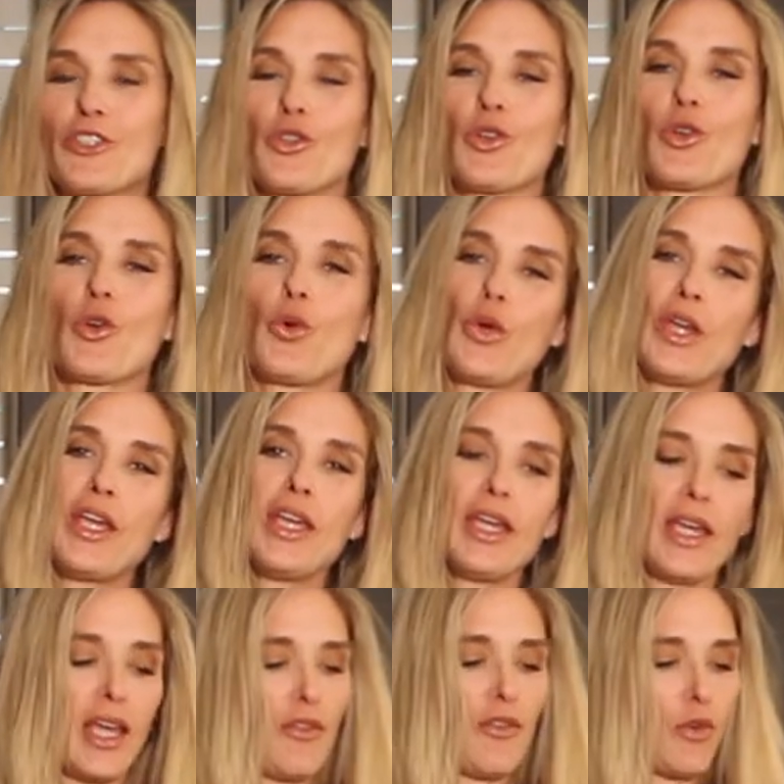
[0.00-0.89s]
sono
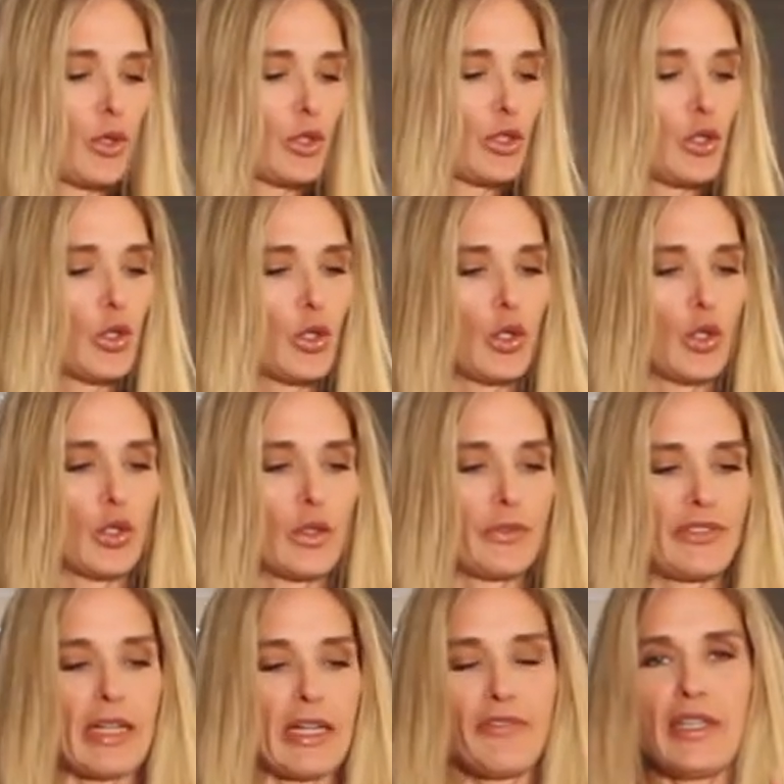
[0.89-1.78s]
qui e
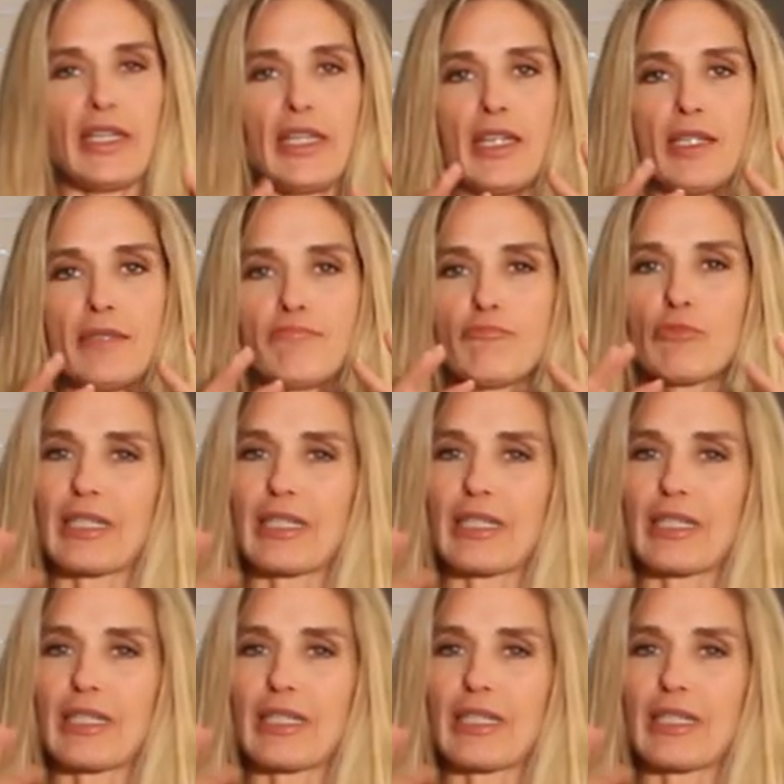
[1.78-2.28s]
voglio farvi